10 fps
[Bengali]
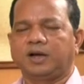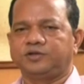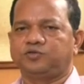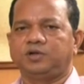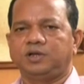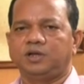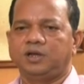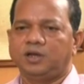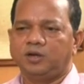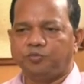কাজ করি
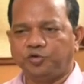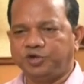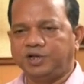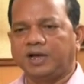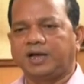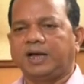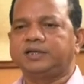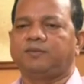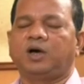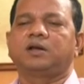প্রতিটা
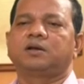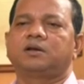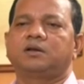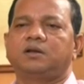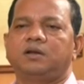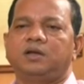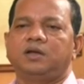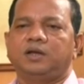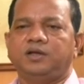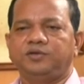কাজ আমার
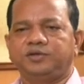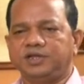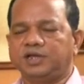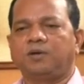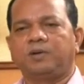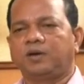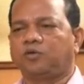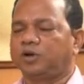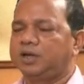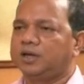কিন্তু চিন্তা ভাবনা
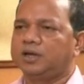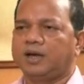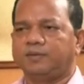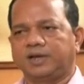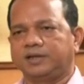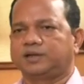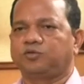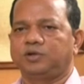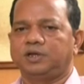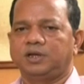করে আমি কাজটা
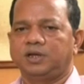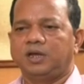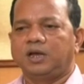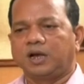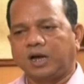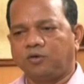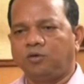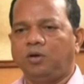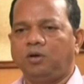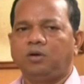করি কারণ
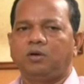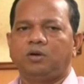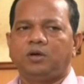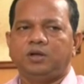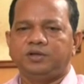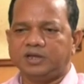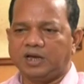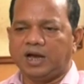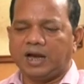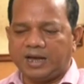হলো যে
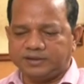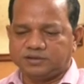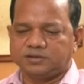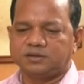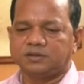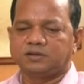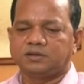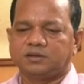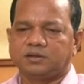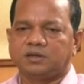আজ
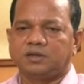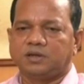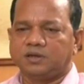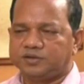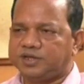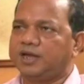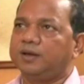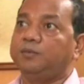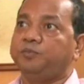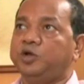থেকে
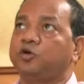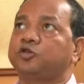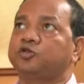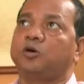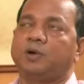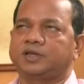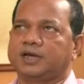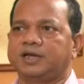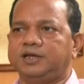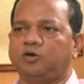বিগত ছ মাস
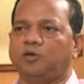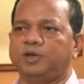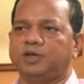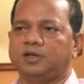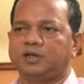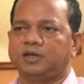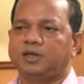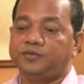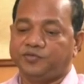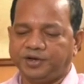আগে কী হবে
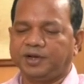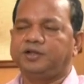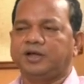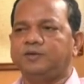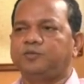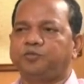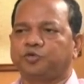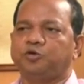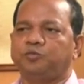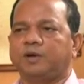সেটা কিন্তু আমি
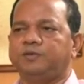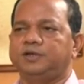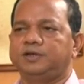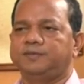প্রথম ভাবি